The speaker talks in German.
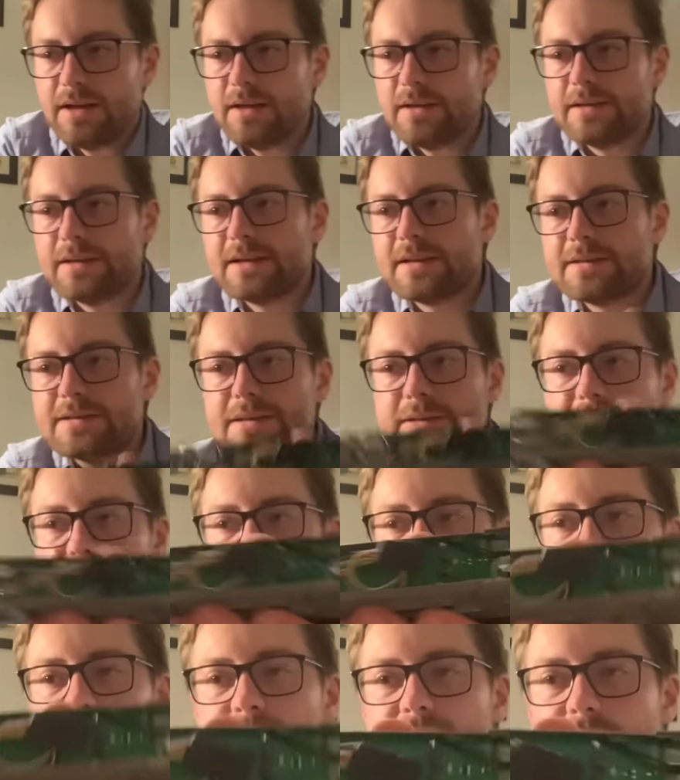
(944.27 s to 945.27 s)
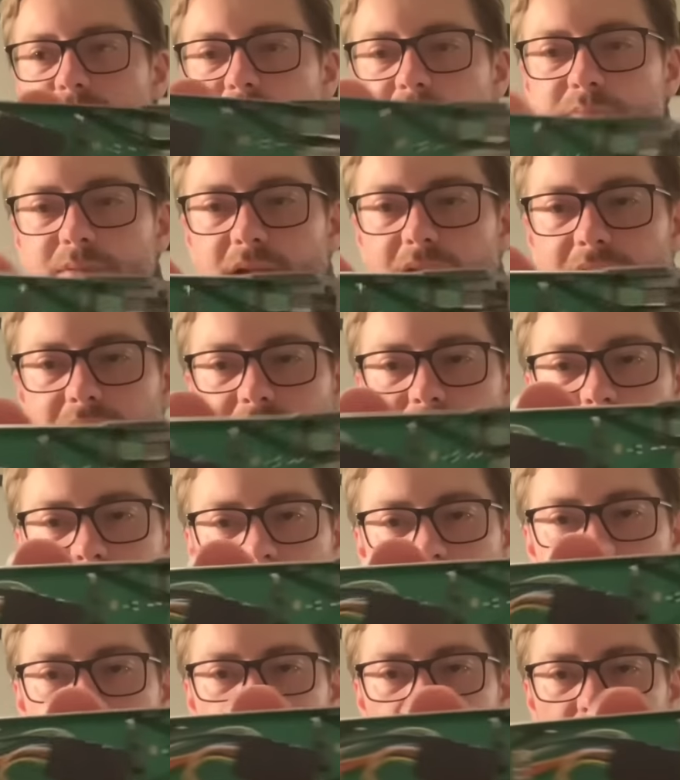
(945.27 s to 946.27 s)
Ja, da seht ihr es mal, jetzt haben wir es mal live. Es
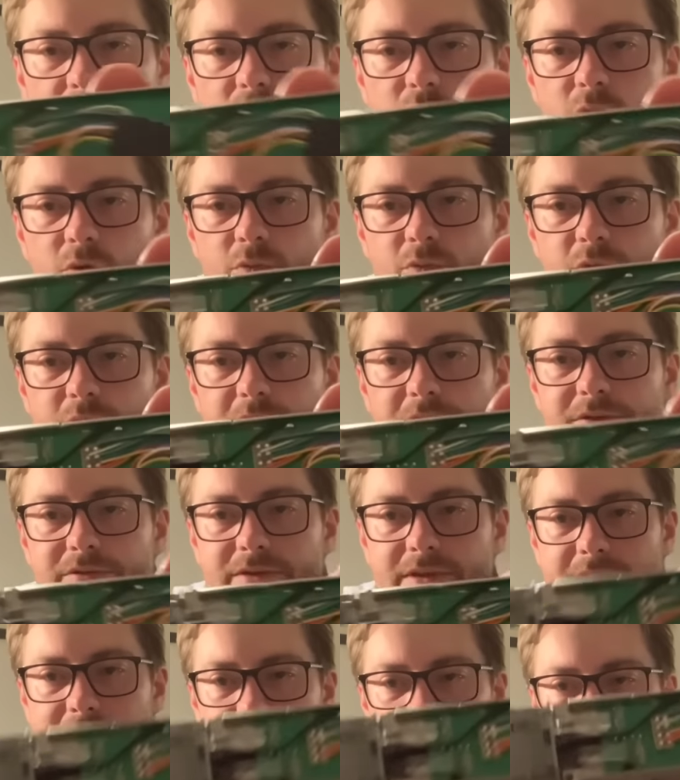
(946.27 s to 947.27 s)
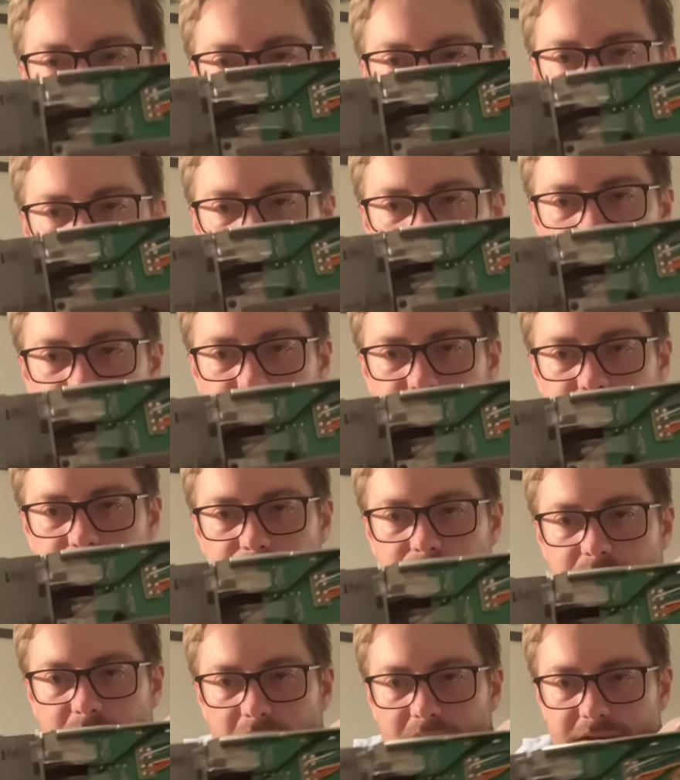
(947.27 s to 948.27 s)
gibt auch Lokomotiven, da geht das nicht.
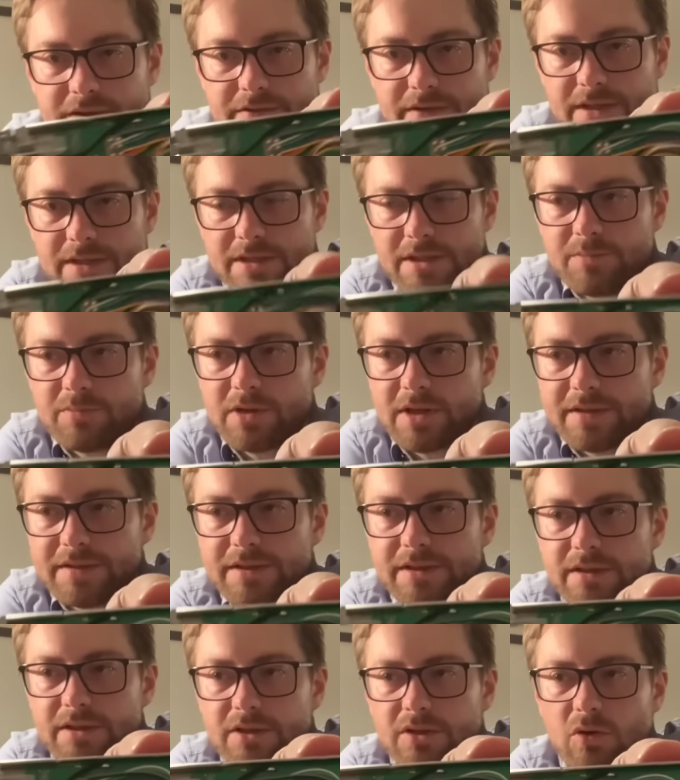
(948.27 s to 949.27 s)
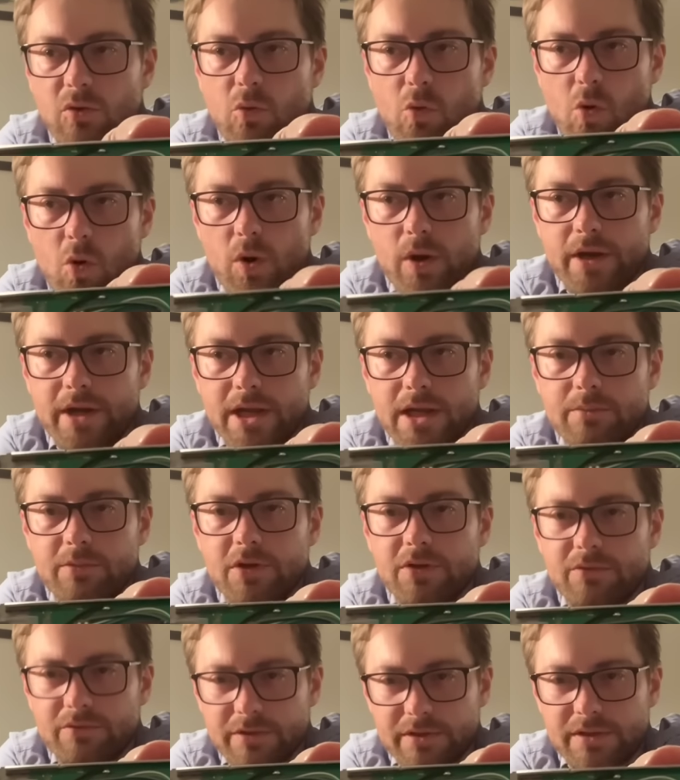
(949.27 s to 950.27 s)
Also wenn ich die Platine hier
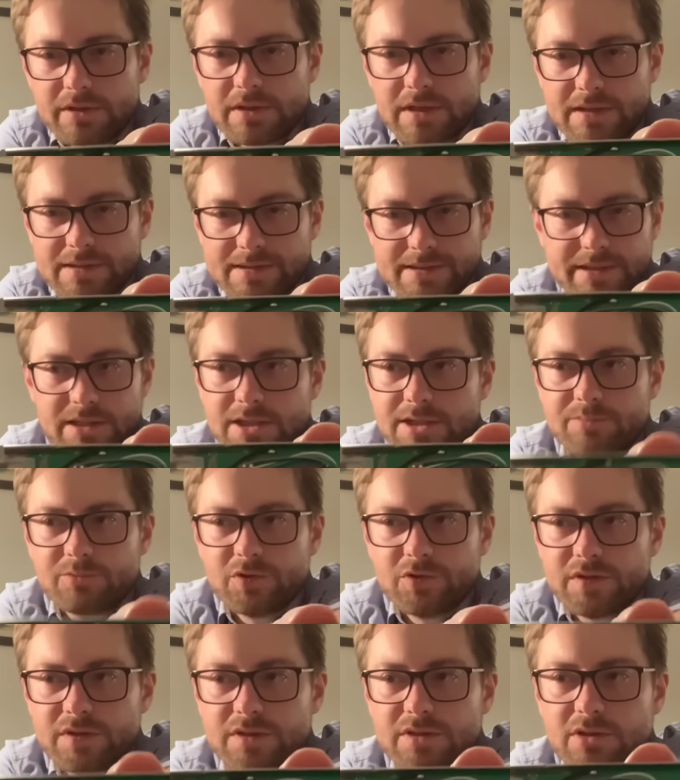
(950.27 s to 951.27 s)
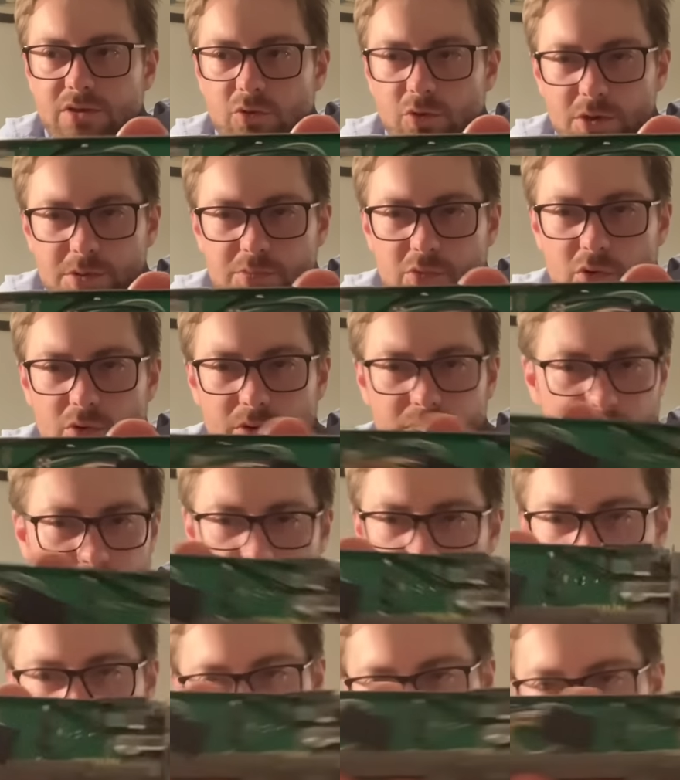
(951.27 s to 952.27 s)
hochnehmen will, tatsächlich muss ich die Lötpunkte
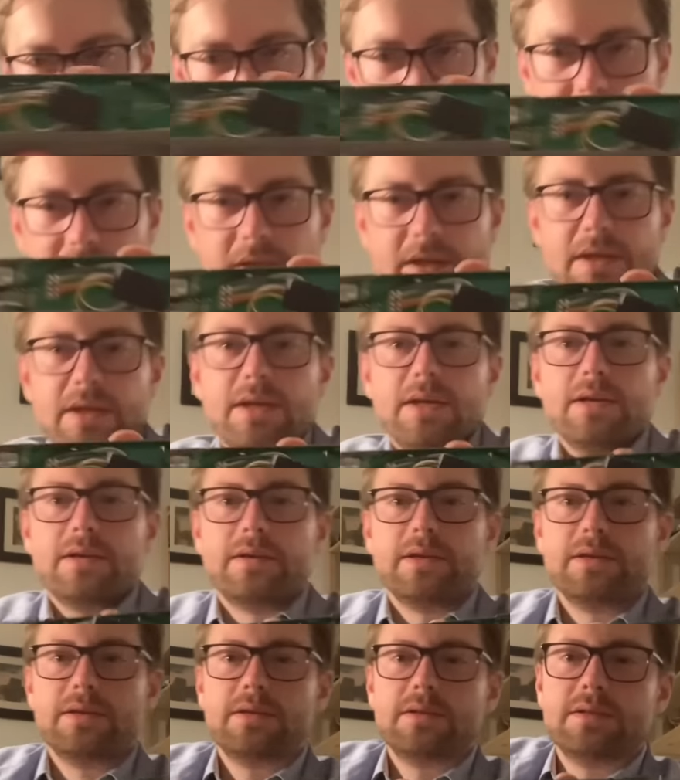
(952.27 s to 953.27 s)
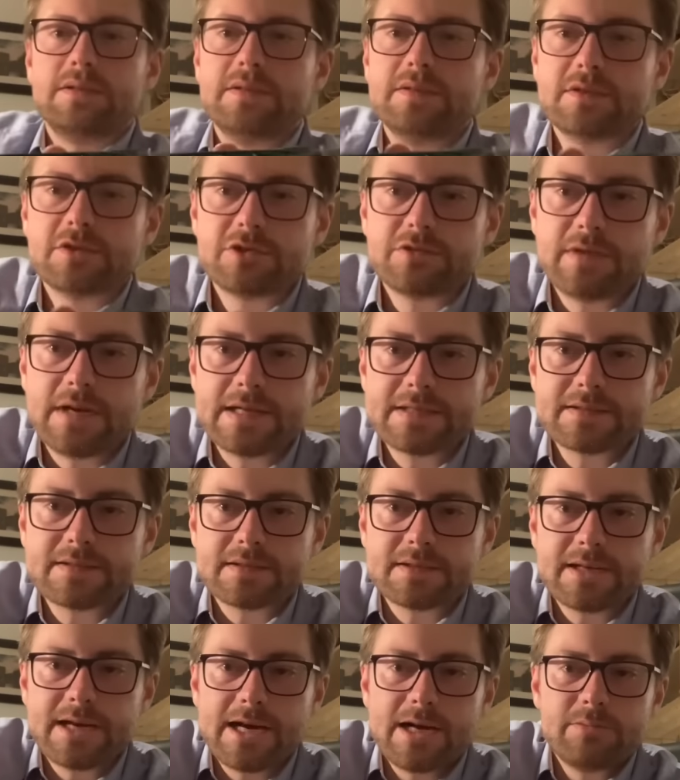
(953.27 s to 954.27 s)
lösen, denn diese schwarzen
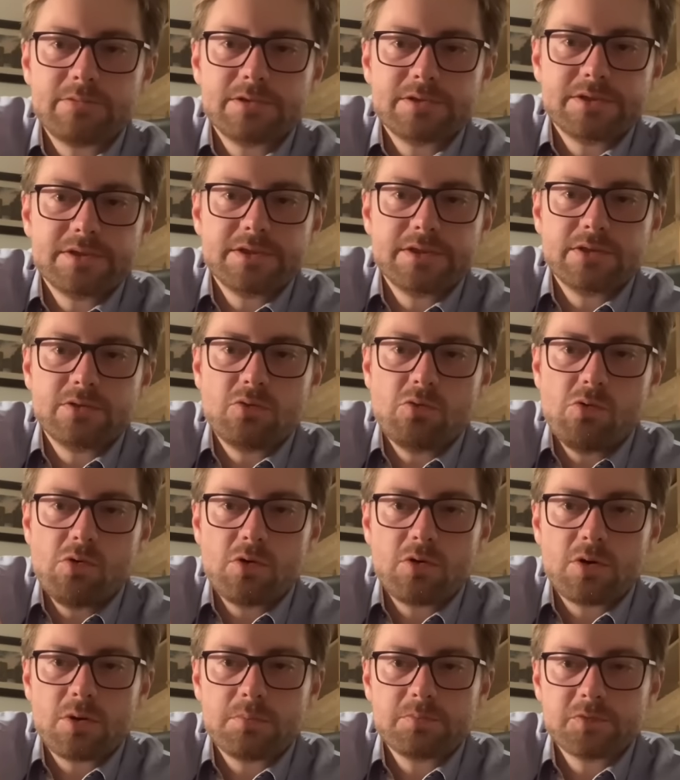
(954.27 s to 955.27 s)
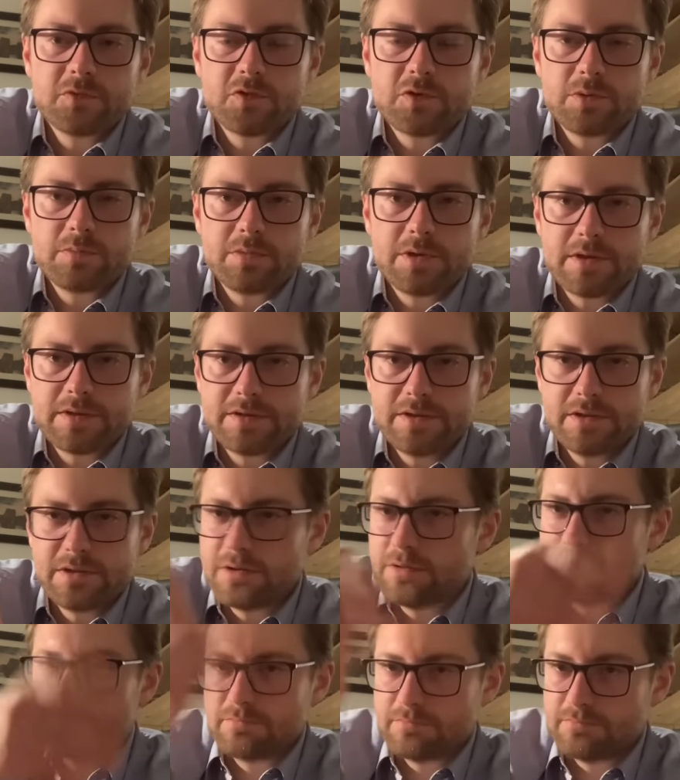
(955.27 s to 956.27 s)
Kabel, die hier hochkommen zur Platine,
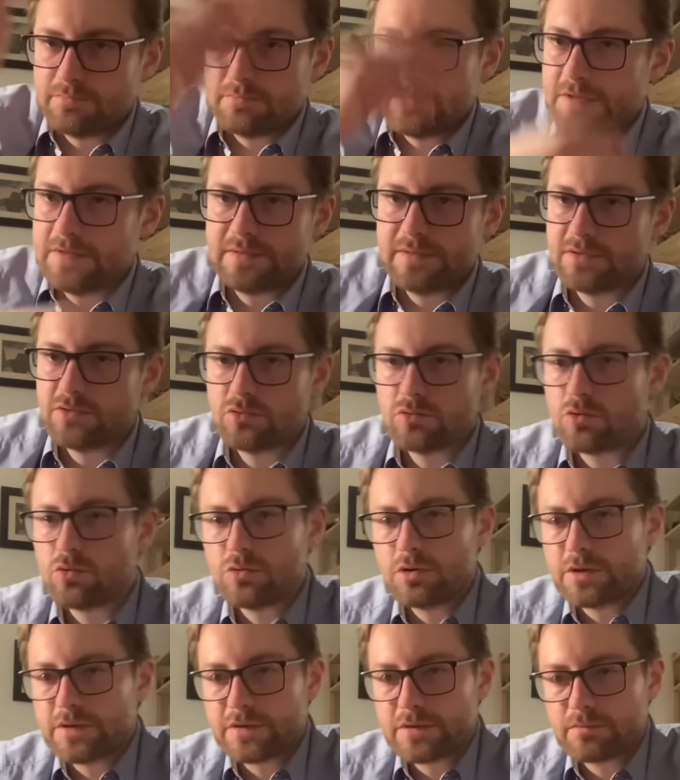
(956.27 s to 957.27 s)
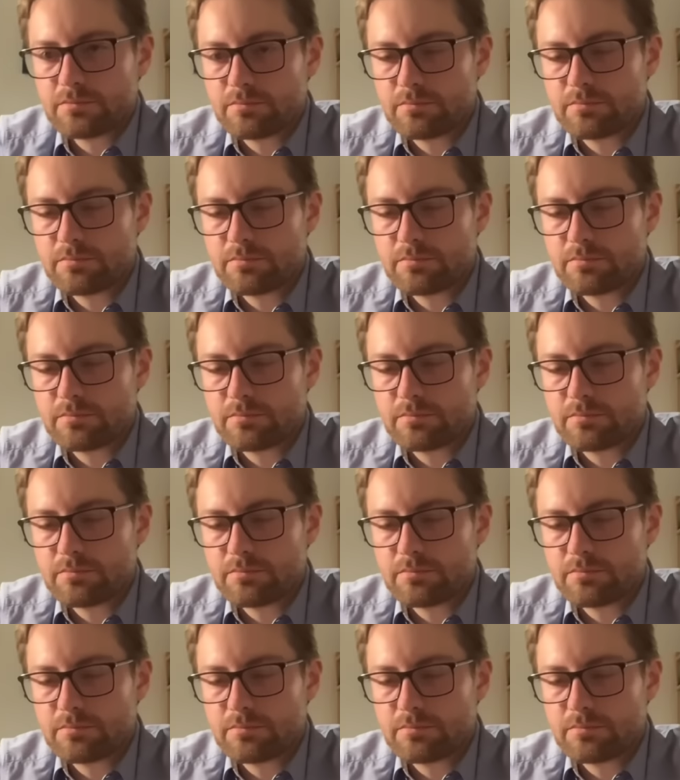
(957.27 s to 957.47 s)
die sind so kurz,